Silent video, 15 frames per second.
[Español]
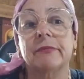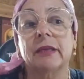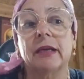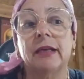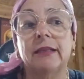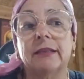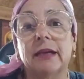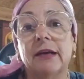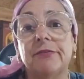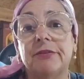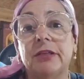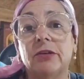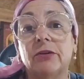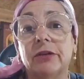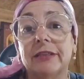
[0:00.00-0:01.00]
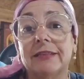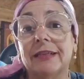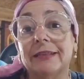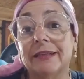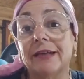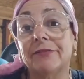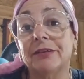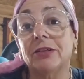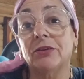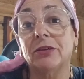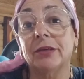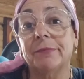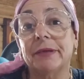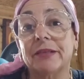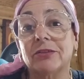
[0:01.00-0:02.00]
El tráfico es el tráfico
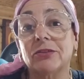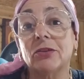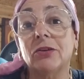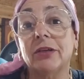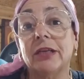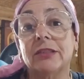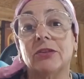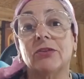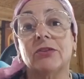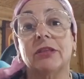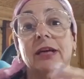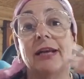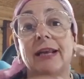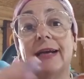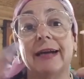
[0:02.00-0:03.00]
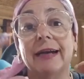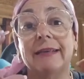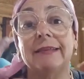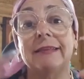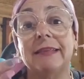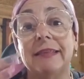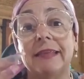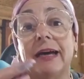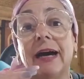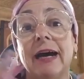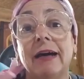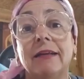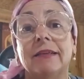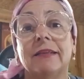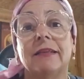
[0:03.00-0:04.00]
de personas, o sea, la
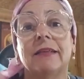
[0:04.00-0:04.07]
cantidad